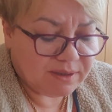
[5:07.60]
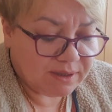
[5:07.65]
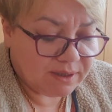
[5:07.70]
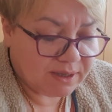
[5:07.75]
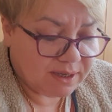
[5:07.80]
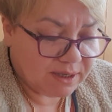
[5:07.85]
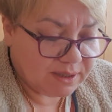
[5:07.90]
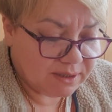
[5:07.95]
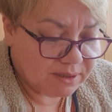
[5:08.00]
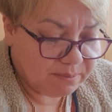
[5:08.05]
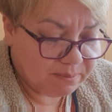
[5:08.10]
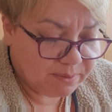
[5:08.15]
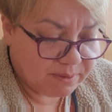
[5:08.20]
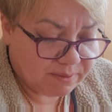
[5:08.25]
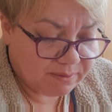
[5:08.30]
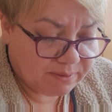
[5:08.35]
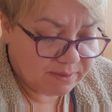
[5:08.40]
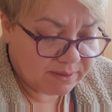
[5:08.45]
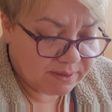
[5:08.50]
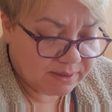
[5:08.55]
Как ты
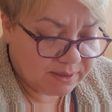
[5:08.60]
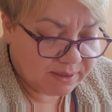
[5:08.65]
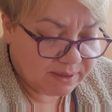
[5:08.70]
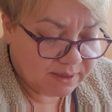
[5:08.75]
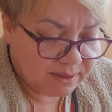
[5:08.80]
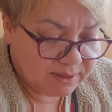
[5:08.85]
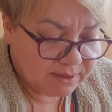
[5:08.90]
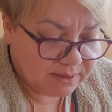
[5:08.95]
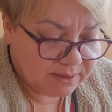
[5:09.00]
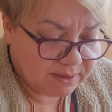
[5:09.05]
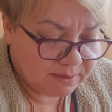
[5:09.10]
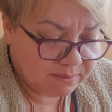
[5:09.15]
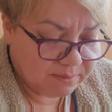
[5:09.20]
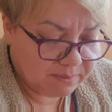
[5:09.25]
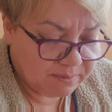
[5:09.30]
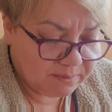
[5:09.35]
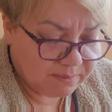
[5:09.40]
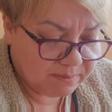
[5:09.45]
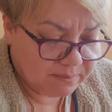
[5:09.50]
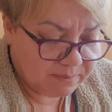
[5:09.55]
права, как ты
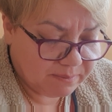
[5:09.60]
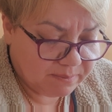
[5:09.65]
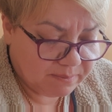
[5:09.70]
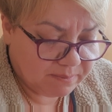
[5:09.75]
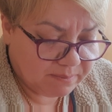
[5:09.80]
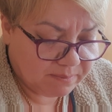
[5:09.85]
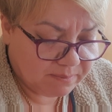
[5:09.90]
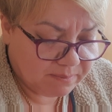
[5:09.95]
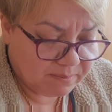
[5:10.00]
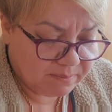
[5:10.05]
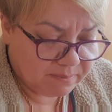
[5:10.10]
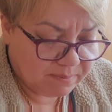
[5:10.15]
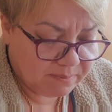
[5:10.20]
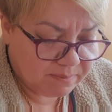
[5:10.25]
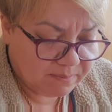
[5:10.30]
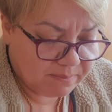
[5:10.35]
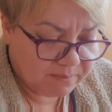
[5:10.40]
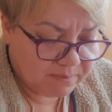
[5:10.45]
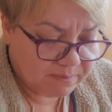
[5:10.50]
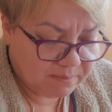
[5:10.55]

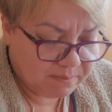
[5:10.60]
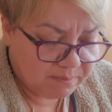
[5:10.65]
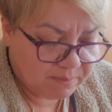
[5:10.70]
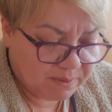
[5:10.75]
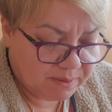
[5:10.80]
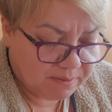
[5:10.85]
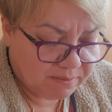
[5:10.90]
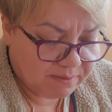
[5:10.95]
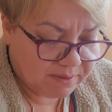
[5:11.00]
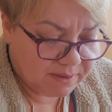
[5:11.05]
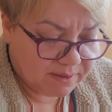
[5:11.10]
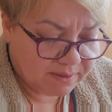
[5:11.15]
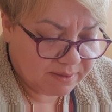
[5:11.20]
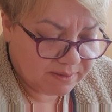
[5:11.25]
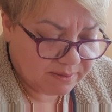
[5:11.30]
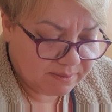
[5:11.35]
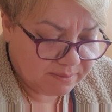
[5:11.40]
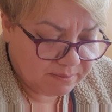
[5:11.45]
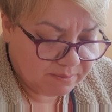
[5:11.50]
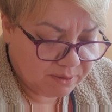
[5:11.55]
права.
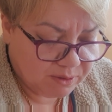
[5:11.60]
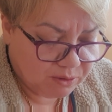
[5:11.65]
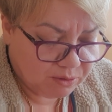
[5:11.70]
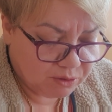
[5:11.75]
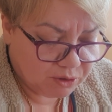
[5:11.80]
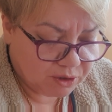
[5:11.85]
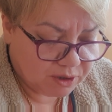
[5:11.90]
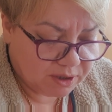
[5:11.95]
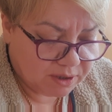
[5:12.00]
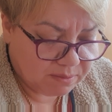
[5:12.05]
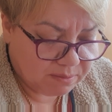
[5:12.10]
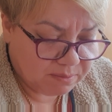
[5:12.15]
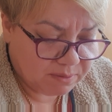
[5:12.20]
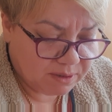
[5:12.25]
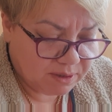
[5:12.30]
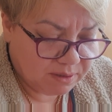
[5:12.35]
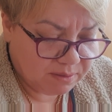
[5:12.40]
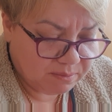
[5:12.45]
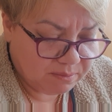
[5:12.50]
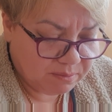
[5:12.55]
Мы тоже так
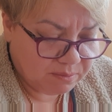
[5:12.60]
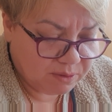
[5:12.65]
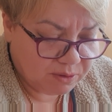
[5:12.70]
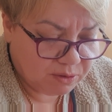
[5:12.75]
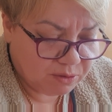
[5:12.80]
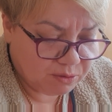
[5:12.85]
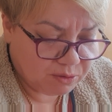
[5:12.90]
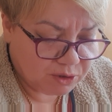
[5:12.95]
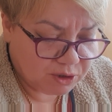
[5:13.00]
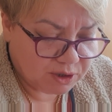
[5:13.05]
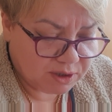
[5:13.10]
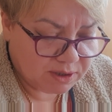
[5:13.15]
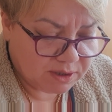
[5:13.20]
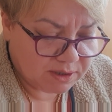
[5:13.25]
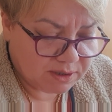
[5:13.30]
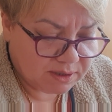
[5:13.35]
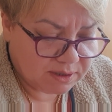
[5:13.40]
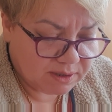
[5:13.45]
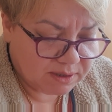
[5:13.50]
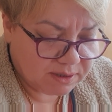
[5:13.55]
мыли. Мы тоже
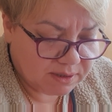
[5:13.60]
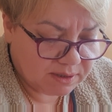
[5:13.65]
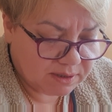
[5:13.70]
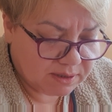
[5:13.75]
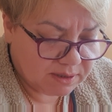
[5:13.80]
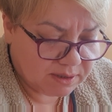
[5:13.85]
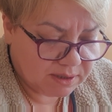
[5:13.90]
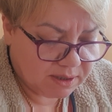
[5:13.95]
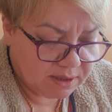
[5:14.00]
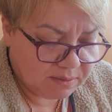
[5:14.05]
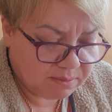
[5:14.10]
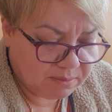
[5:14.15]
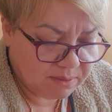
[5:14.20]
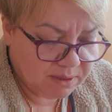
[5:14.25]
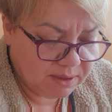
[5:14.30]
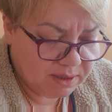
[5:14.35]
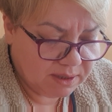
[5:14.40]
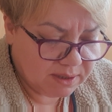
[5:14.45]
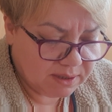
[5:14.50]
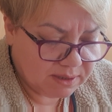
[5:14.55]
так
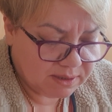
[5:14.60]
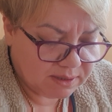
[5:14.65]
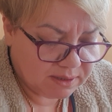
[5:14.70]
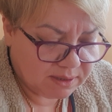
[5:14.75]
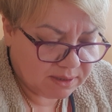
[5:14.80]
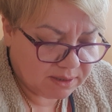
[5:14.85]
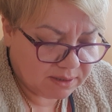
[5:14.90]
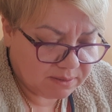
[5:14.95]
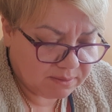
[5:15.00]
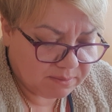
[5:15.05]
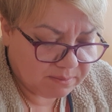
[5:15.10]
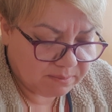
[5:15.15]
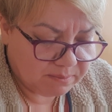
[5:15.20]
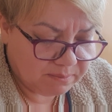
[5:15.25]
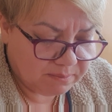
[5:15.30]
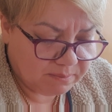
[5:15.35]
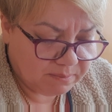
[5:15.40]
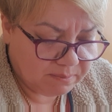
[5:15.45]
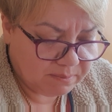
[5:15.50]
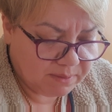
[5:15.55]
мыли, так
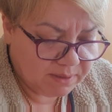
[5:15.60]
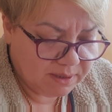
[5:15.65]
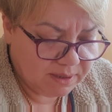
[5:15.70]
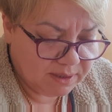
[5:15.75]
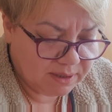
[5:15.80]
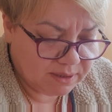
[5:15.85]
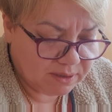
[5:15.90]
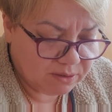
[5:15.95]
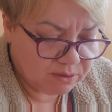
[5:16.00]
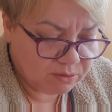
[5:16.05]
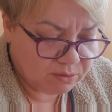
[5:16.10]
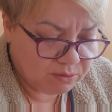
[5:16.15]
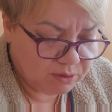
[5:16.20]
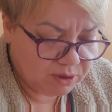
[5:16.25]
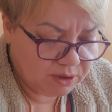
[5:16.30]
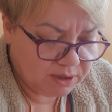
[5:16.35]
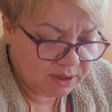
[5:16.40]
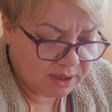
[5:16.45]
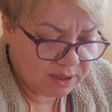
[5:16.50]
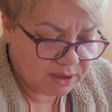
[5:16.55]
мыли, но
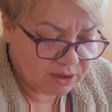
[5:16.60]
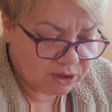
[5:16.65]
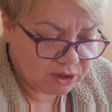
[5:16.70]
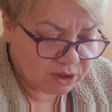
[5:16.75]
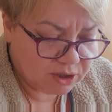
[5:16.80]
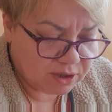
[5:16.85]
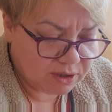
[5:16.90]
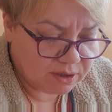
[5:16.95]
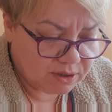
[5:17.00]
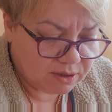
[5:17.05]
не на речке.